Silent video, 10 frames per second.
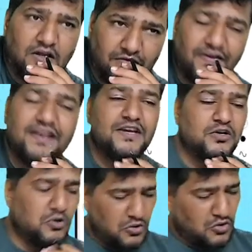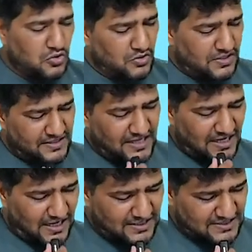वेरी गुड ये
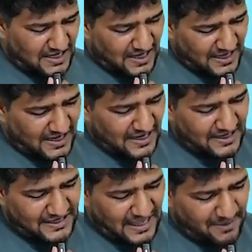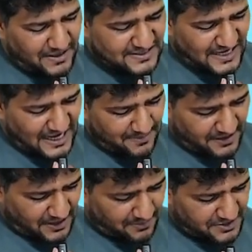खर्चा है डेबिट साइड में
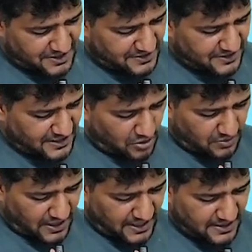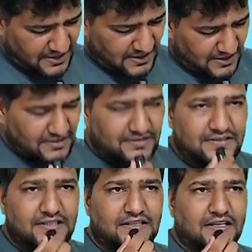कमीशन दिया हुआ है
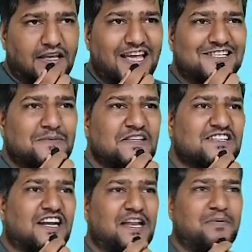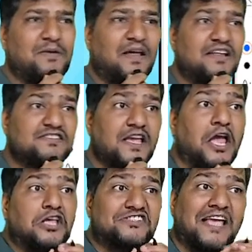एक्सपेंस का डेबिट बैलेंस है
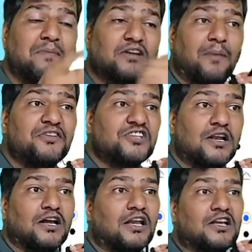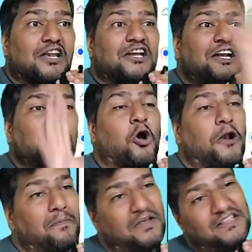सेम कमीशन अगर क्रेडिट
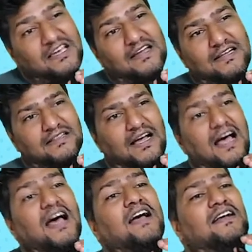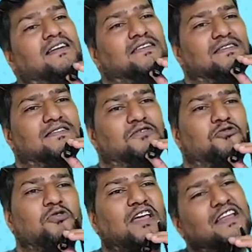कॉलम में दिया रहता
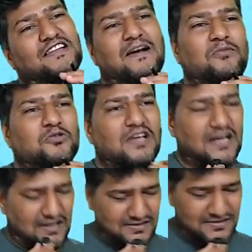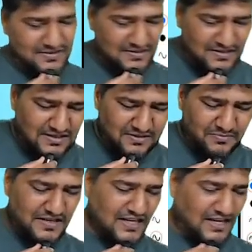तो ये इनकम होता
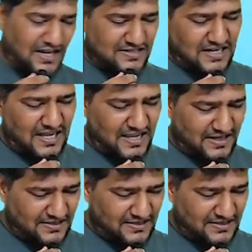पर ये खर्चा है